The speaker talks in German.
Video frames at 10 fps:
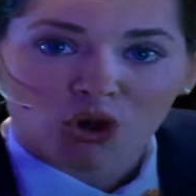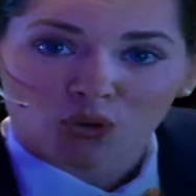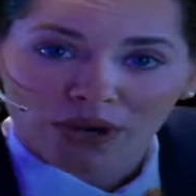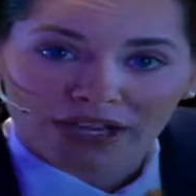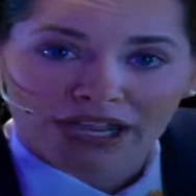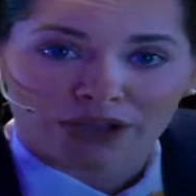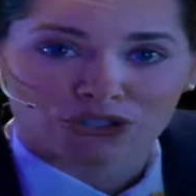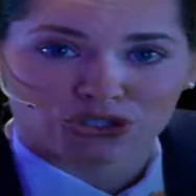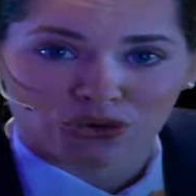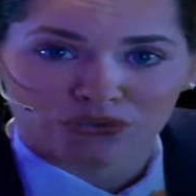Die Sowjets
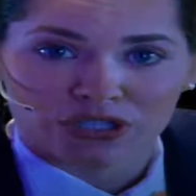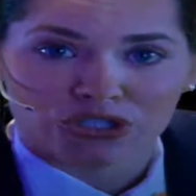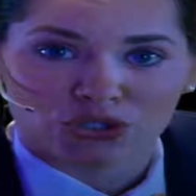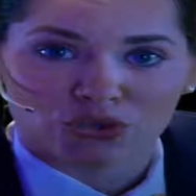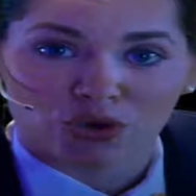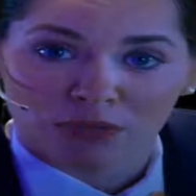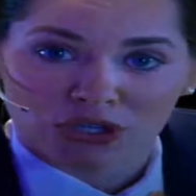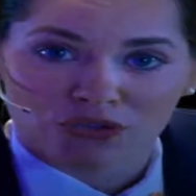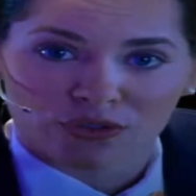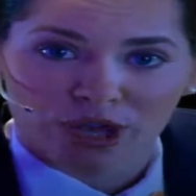kontrollieren zurzeit
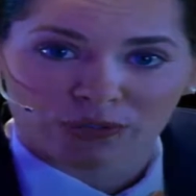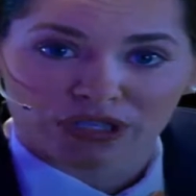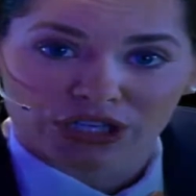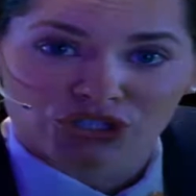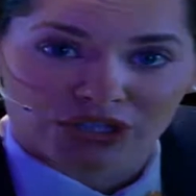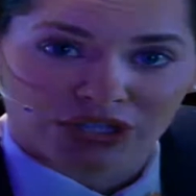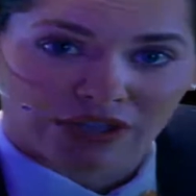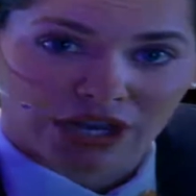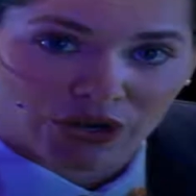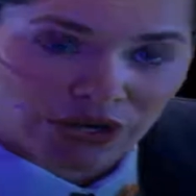fast die ganze
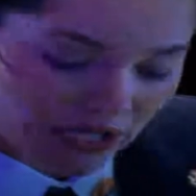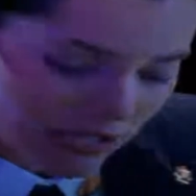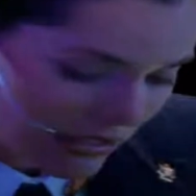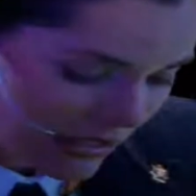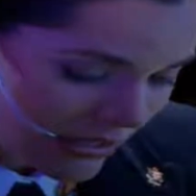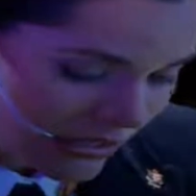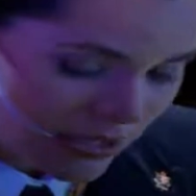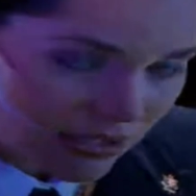Bevölkerung dieser Zone.